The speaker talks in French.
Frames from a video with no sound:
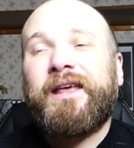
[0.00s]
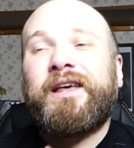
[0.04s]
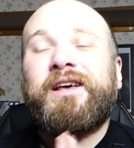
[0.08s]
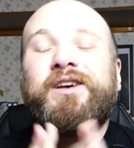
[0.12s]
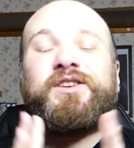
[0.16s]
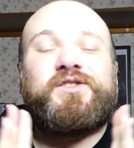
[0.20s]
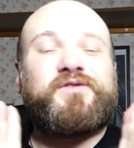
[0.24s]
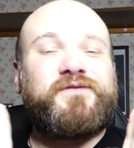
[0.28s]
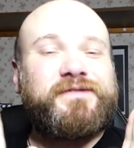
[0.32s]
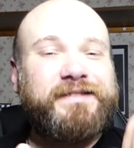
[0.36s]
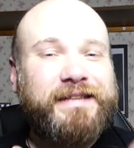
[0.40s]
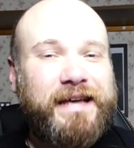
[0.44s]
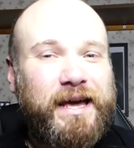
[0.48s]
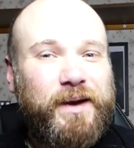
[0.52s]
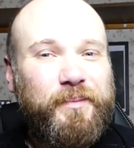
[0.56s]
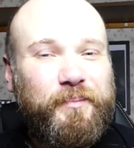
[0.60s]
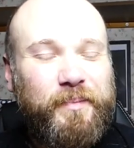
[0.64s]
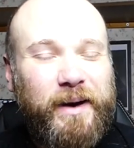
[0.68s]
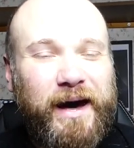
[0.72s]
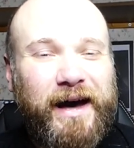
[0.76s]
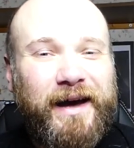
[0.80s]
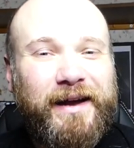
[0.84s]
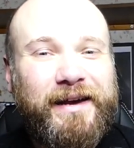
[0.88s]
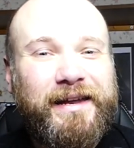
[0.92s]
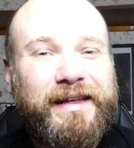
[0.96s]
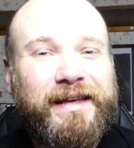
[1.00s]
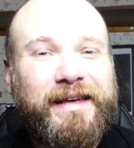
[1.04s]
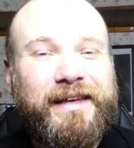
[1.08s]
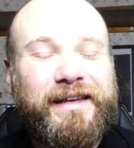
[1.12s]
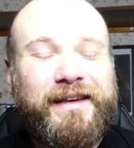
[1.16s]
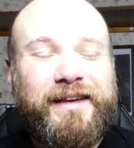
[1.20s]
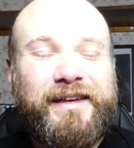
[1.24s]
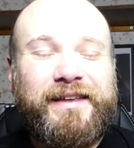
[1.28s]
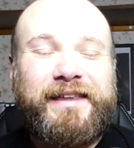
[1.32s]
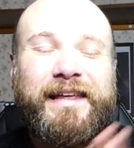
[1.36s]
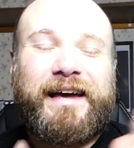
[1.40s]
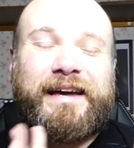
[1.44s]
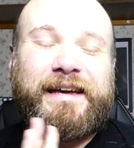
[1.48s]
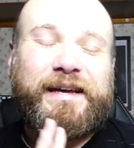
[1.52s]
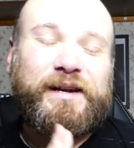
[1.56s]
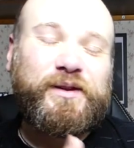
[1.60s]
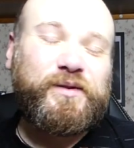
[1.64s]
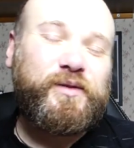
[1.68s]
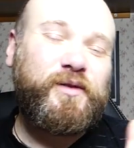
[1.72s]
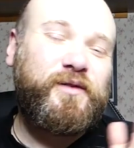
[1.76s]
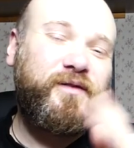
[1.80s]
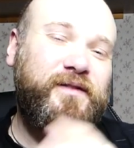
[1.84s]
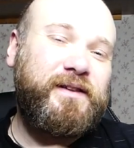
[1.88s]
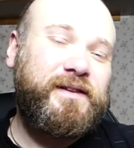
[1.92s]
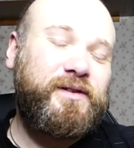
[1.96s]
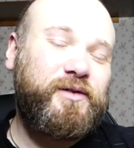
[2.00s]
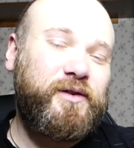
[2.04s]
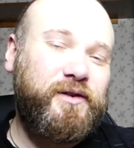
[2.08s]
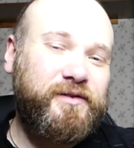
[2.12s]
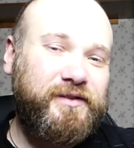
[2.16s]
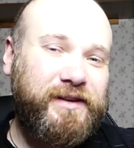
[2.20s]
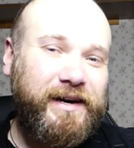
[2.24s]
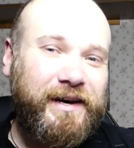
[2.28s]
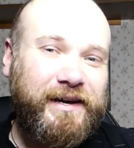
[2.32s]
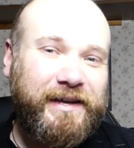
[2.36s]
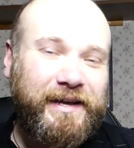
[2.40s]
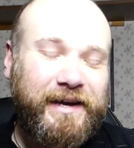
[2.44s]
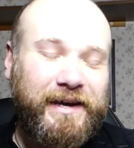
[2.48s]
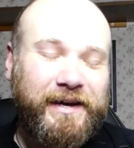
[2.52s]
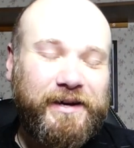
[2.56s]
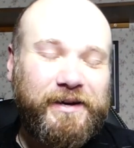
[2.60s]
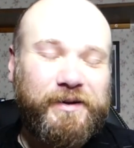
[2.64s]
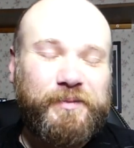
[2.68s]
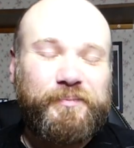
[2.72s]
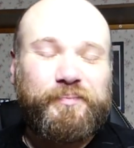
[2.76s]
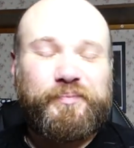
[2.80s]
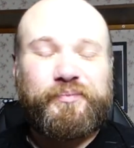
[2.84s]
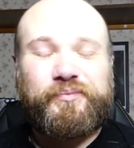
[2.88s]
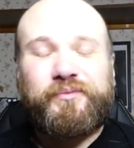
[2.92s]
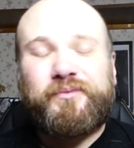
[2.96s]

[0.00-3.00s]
je vous avais parlé il y a quelques vidéos en arrière